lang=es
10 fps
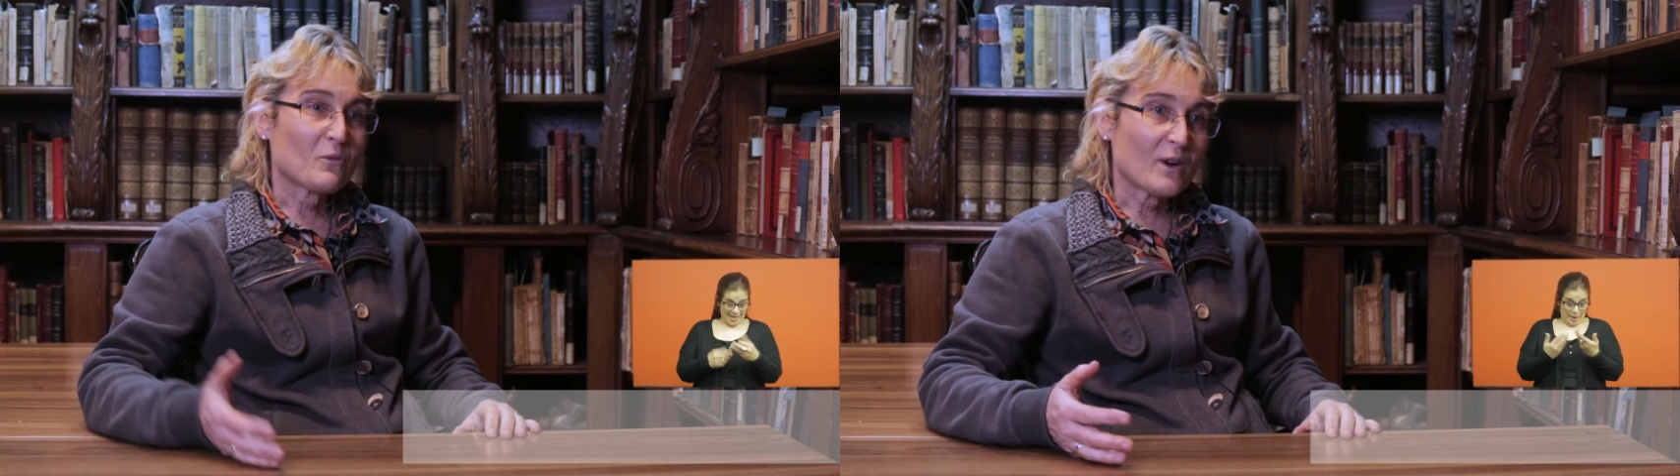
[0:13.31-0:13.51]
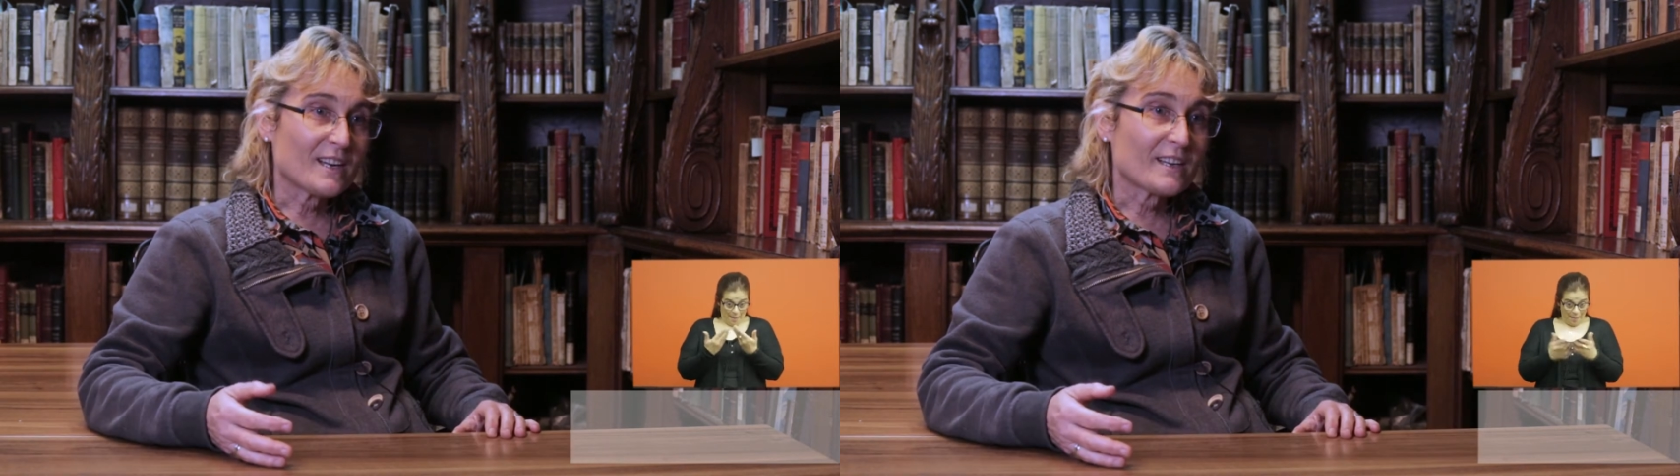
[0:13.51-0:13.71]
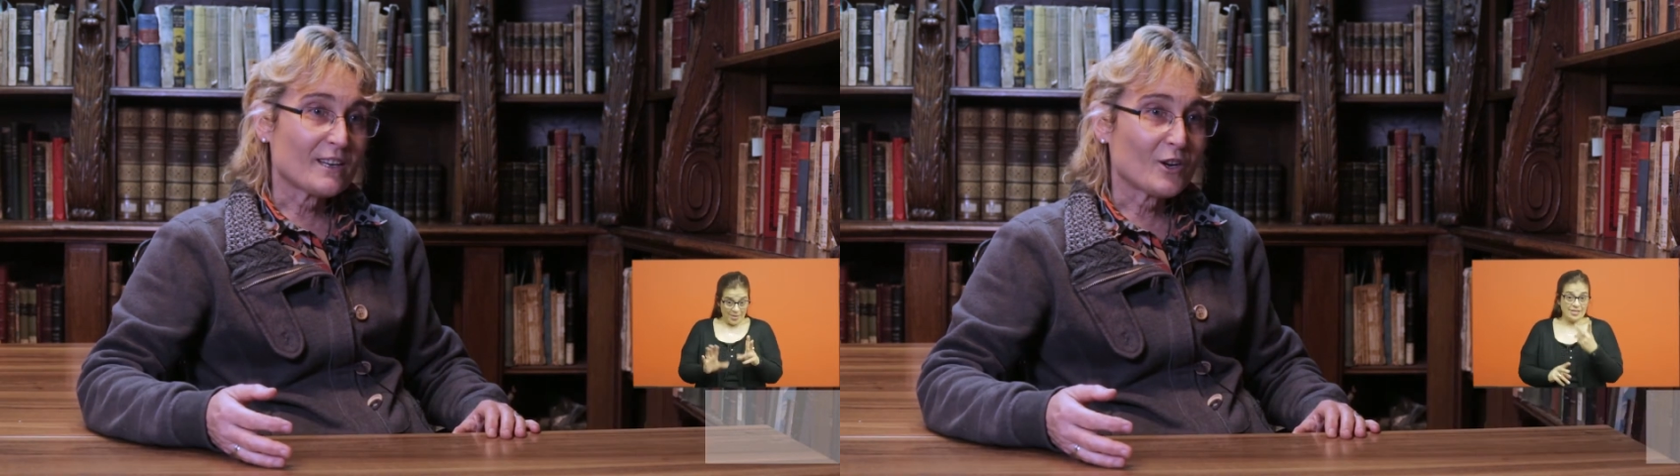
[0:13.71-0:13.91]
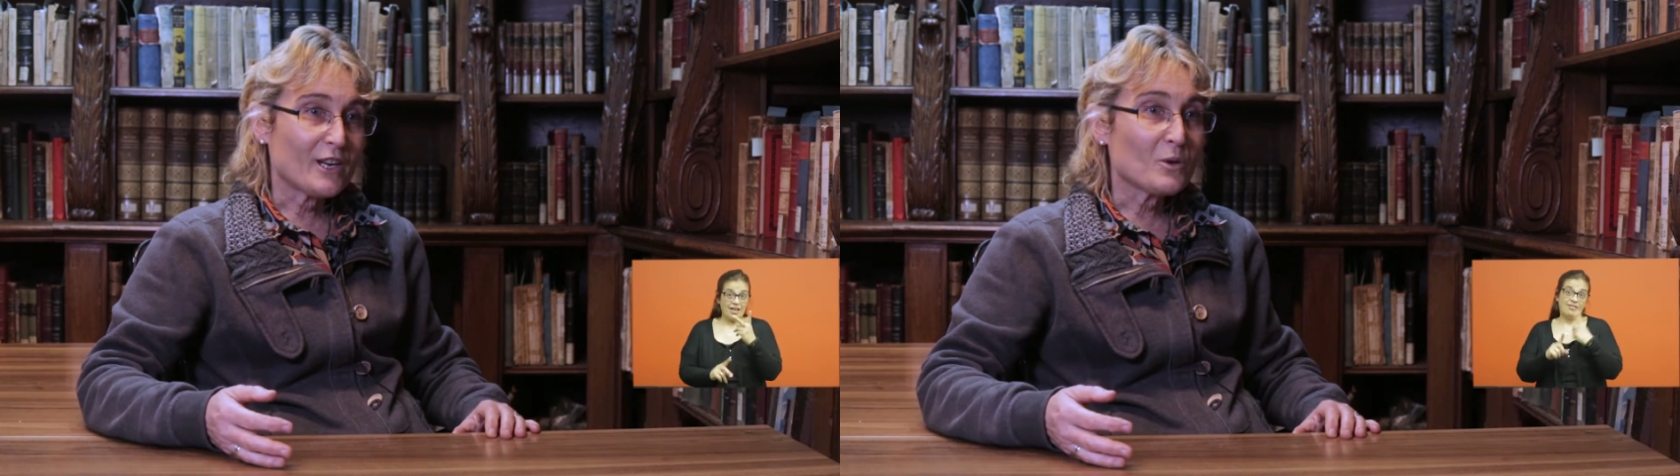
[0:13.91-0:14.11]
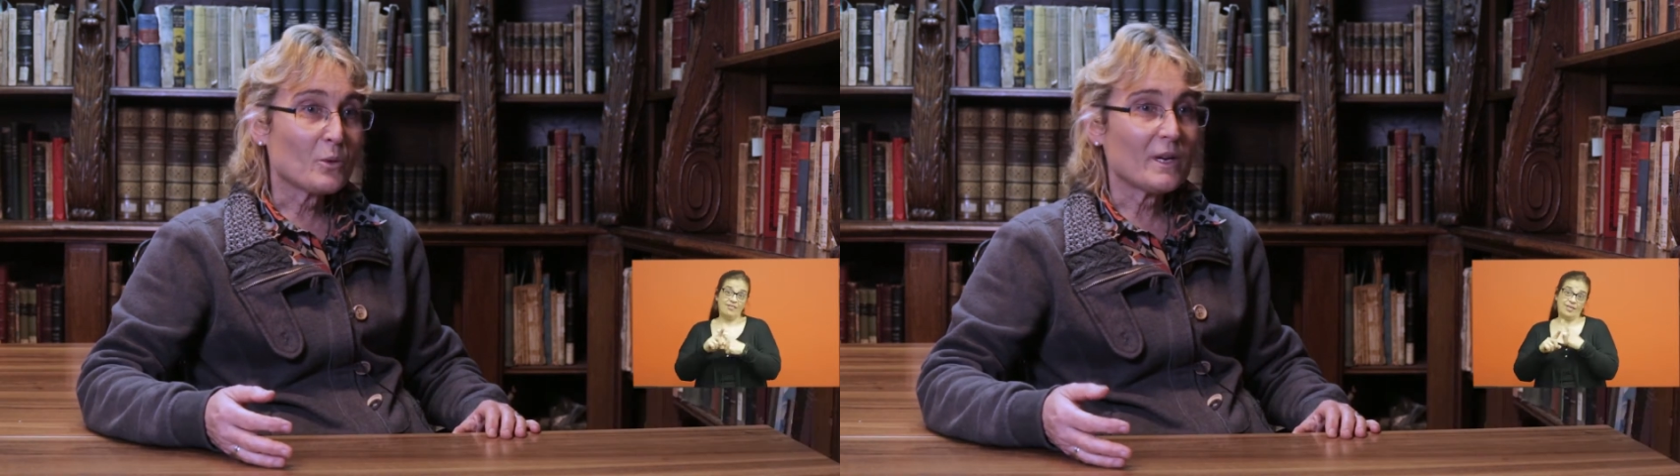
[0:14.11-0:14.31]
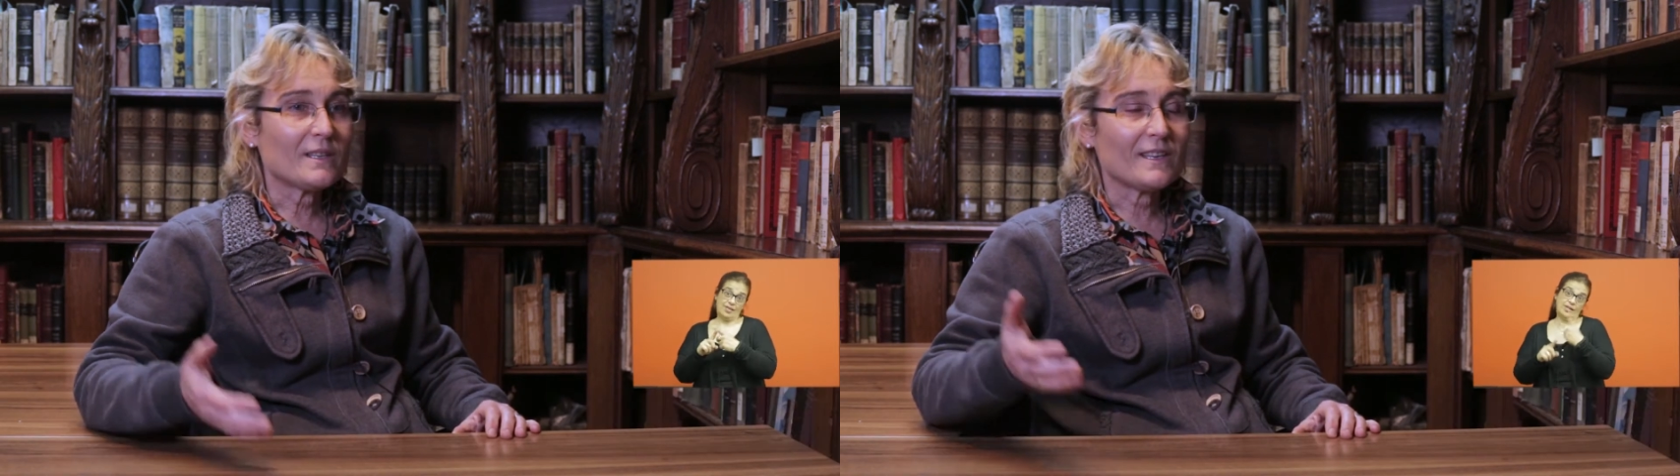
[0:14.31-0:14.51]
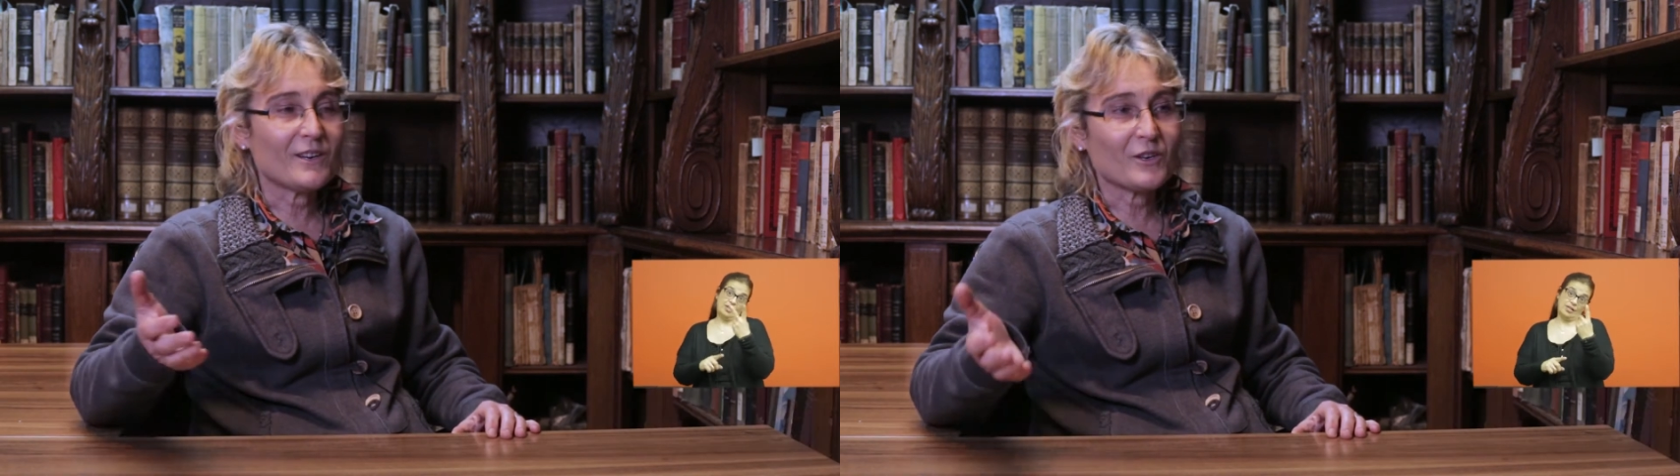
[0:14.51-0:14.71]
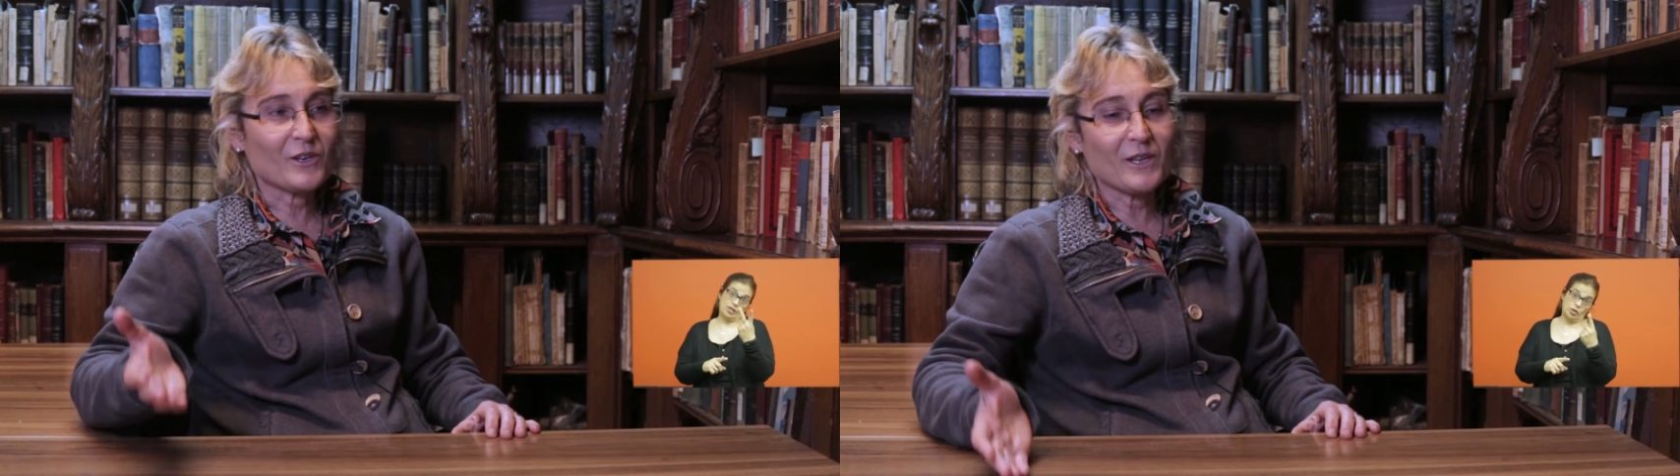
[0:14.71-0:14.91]
fue el giro
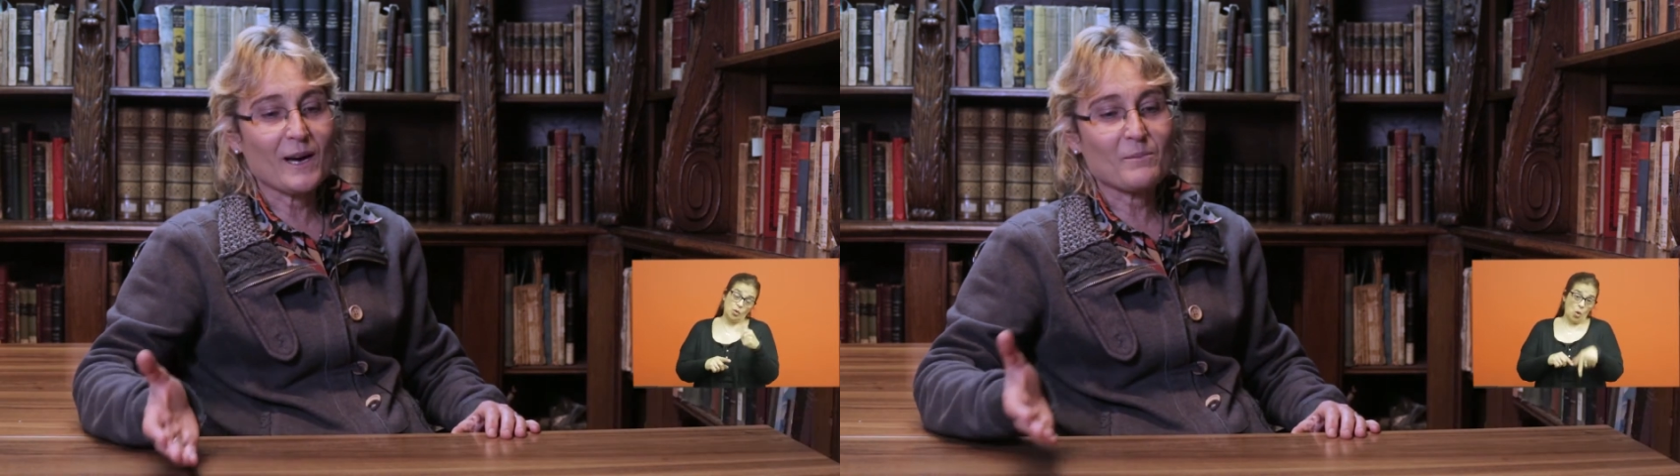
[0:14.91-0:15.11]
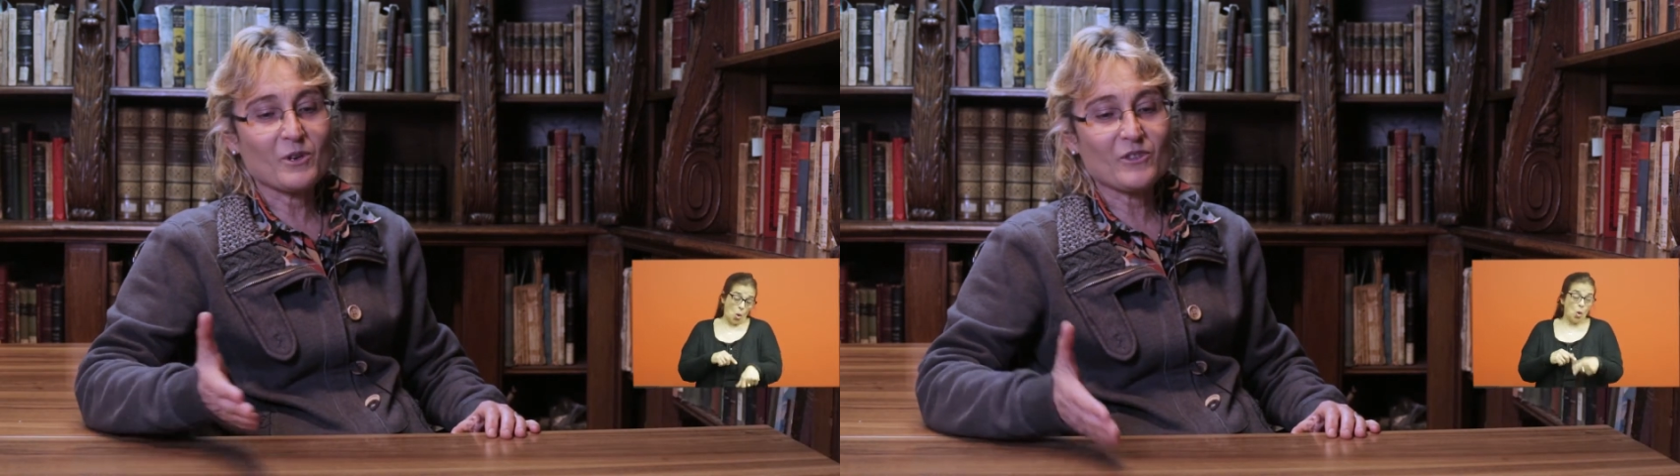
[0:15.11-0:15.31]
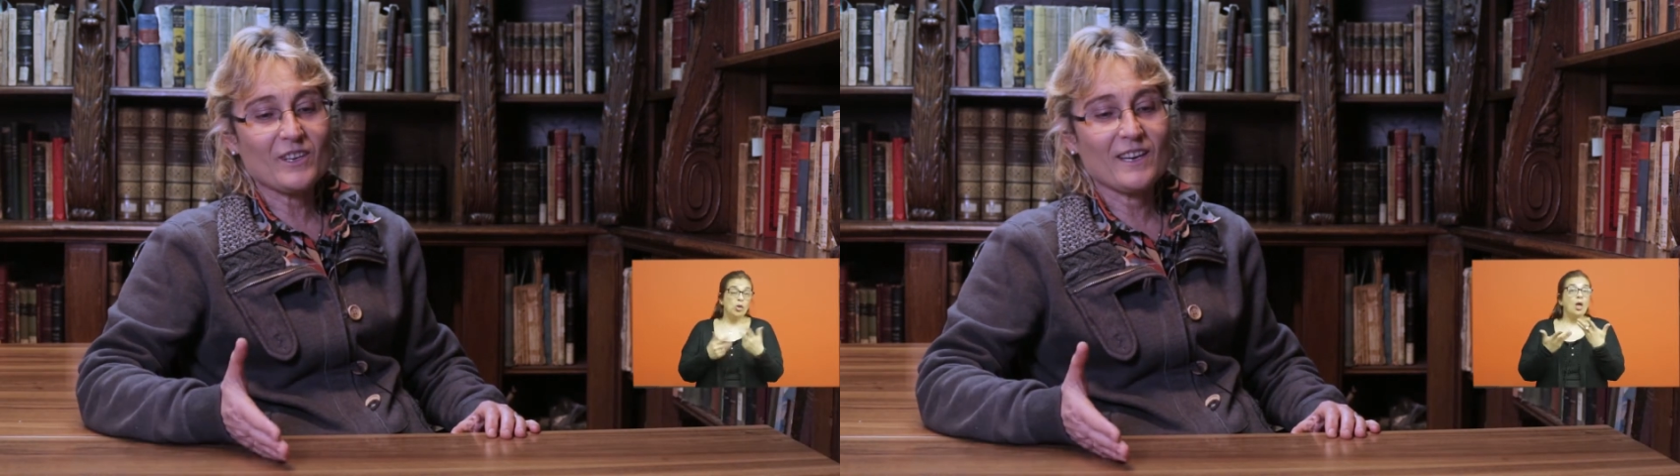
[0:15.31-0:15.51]
lingüístico, digamos,